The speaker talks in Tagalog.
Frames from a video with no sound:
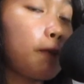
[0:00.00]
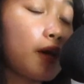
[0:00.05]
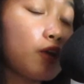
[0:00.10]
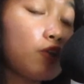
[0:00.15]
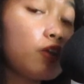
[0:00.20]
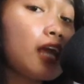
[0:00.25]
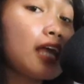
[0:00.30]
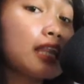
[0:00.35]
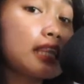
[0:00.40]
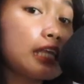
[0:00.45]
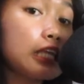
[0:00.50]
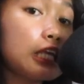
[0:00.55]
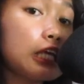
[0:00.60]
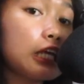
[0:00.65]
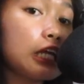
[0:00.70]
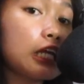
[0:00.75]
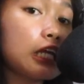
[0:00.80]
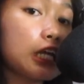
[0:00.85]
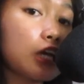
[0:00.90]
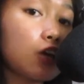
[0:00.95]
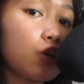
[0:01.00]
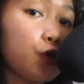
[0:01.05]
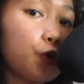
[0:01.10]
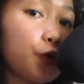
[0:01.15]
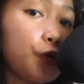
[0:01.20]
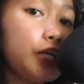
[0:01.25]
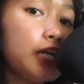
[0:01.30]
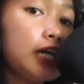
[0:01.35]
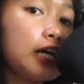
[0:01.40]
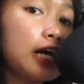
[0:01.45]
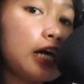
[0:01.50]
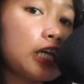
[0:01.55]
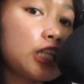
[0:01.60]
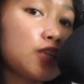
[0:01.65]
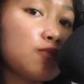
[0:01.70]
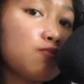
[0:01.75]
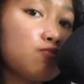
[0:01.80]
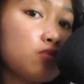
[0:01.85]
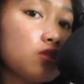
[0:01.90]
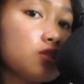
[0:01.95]
paano natin i-record ang
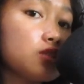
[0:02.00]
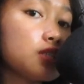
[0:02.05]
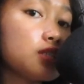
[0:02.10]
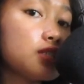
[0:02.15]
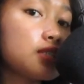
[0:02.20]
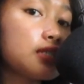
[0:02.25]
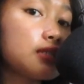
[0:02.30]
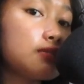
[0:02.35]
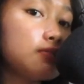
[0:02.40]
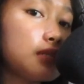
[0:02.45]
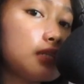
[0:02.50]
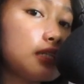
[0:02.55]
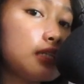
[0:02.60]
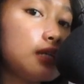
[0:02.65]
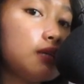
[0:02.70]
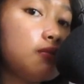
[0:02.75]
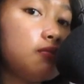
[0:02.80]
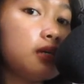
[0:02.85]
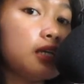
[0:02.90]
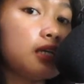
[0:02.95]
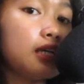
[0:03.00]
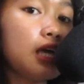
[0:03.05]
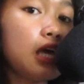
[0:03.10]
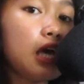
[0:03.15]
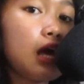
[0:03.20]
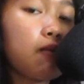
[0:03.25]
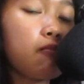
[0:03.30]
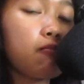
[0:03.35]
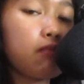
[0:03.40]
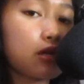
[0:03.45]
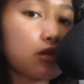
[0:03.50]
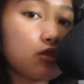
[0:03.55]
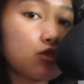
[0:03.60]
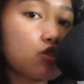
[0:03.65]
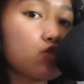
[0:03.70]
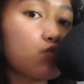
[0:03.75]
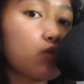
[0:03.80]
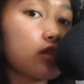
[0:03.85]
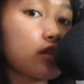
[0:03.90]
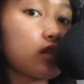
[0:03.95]
ating boses sabay na may
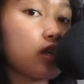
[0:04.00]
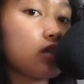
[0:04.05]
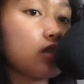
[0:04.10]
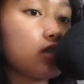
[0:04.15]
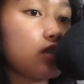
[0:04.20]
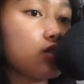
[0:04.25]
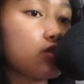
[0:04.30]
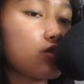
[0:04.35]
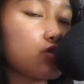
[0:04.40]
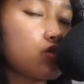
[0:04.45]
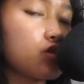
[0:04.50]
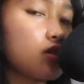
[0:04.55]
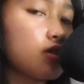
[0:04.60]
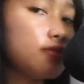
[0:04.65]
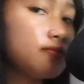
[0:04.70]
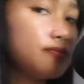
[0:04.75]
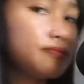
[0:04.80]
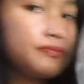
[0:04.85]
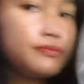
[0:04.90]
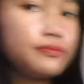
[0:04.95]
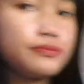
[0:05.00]
minus 1 tayo. Ganito siya.